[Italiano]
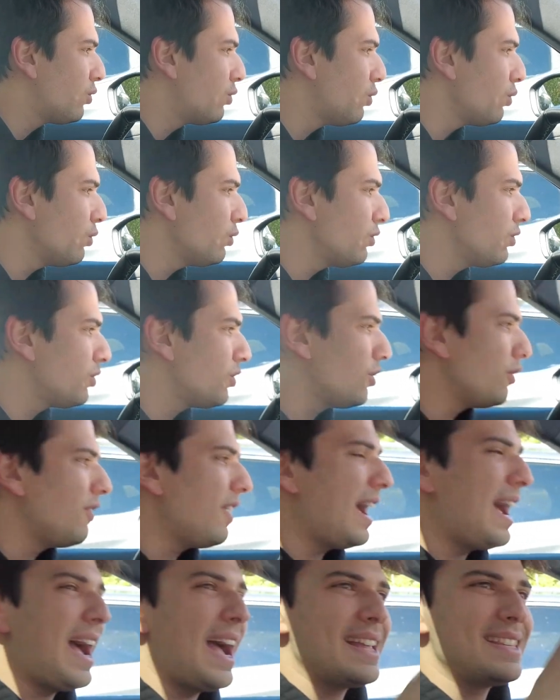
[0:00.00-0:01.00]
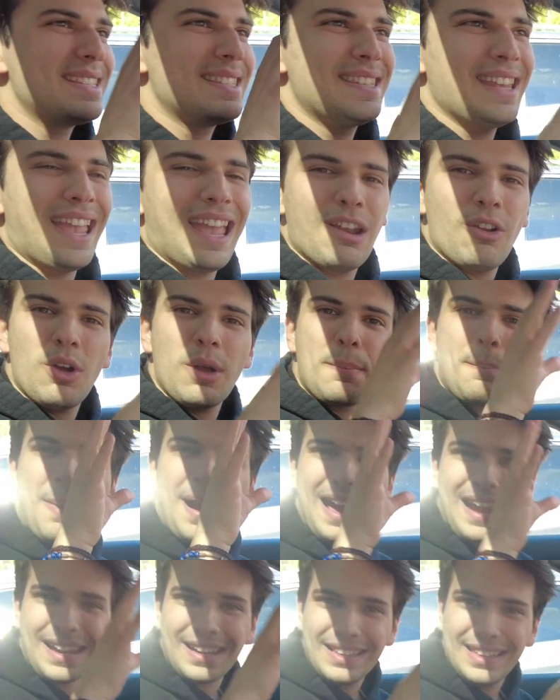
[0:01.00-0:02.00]
tutto va a zero e
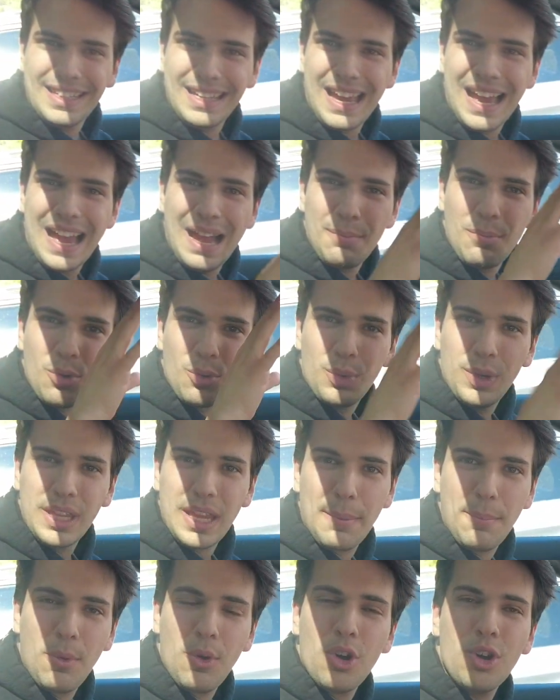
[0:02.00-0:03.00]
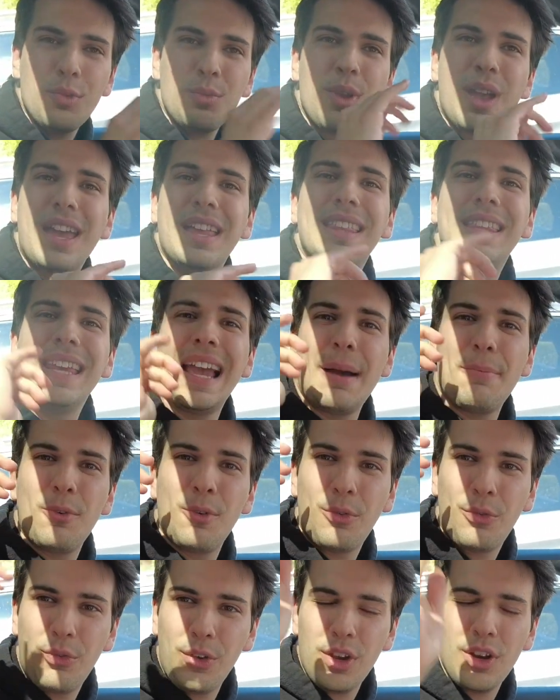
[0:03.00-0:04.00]
partiamo qui da Bormio e
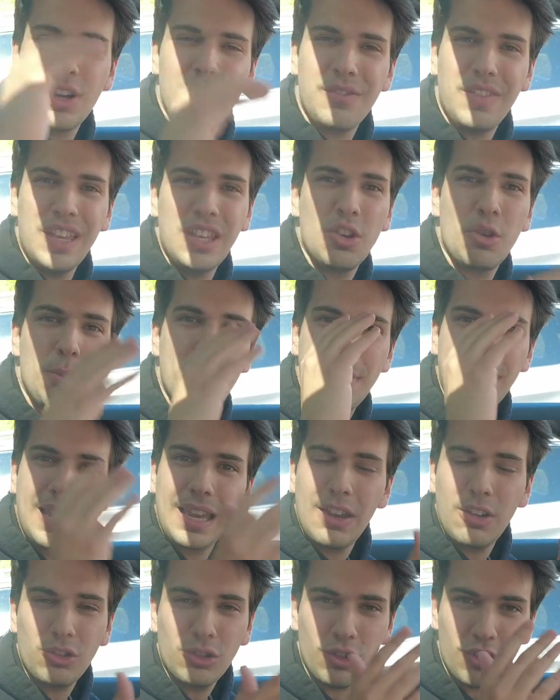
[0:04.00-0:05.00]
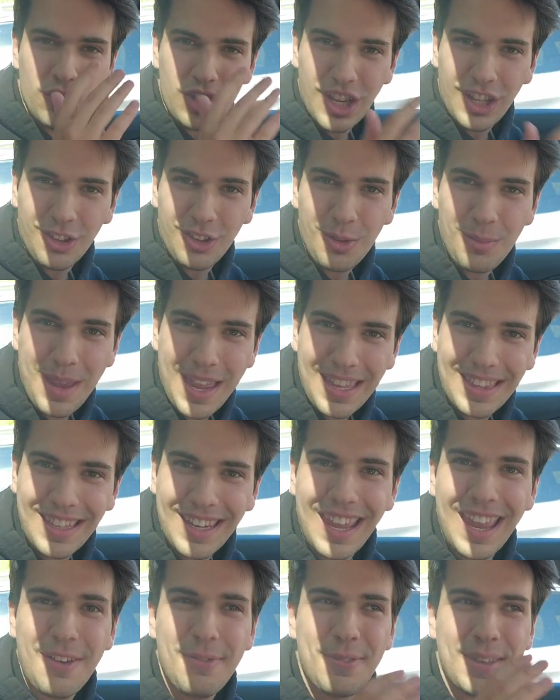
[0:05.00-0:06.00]
andiamo fino a Livigno, 1800
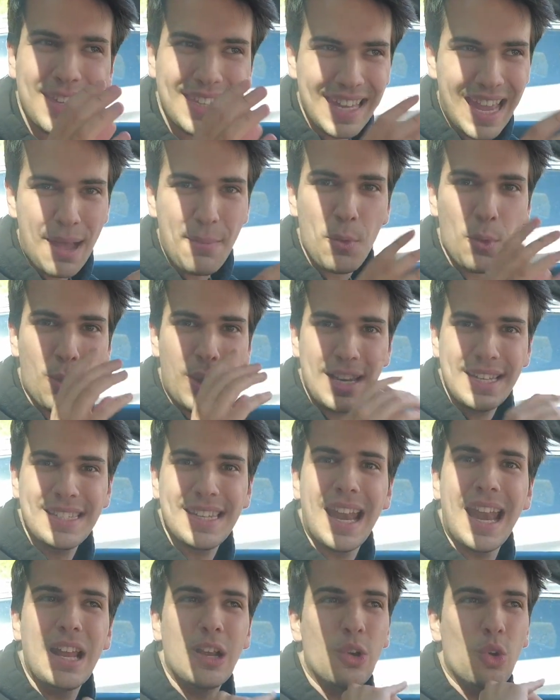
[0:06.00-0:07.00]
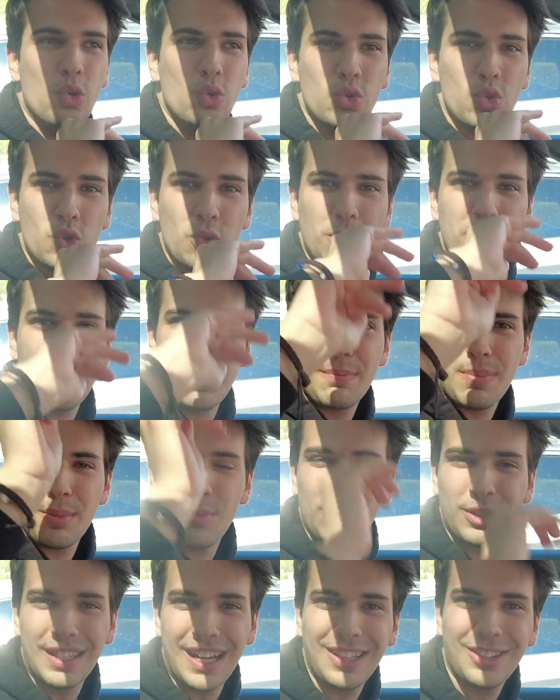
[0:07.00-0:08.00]
metri e vediamo quale sarà il consumo del
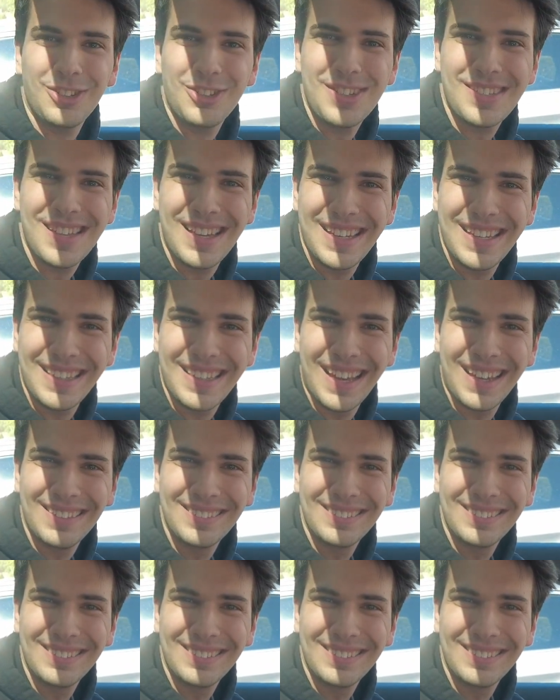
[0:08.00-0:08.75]
primo tratto di salita.